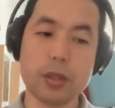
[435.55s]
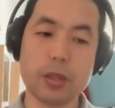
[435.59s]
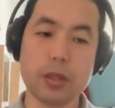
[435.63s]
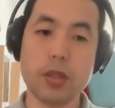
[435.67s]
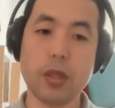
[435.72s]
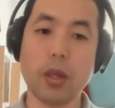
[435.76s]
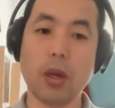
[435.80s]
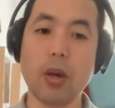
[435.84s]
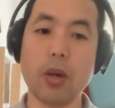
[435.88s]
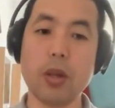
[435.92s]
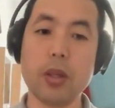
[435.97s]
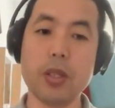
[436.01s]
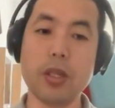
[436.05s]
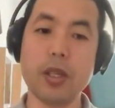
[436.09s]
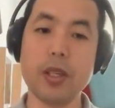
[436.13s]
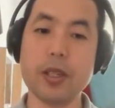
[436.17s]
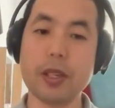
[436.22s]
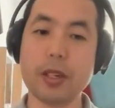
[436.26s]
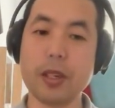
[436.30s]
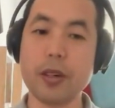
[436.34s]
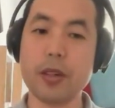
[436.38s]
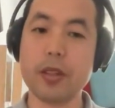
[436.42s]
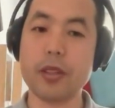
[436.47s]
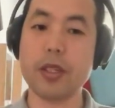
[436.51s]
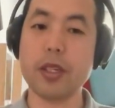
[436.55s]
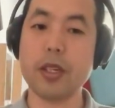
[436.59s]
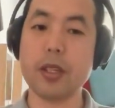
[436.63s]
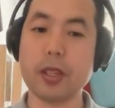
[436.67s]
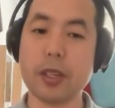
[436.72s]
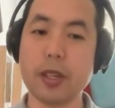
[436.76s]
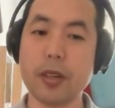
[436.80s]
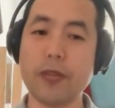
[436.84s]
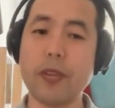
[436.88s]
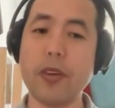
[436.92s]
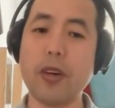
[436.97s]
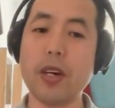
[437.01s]
草拟了一个这样
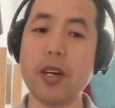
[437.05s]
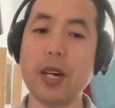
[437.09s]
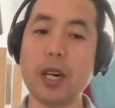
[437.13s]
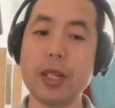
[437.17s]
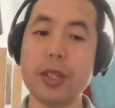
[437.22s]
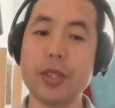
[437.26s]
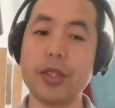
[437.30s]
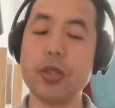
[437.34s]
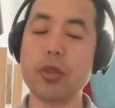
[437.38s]
的一个方案。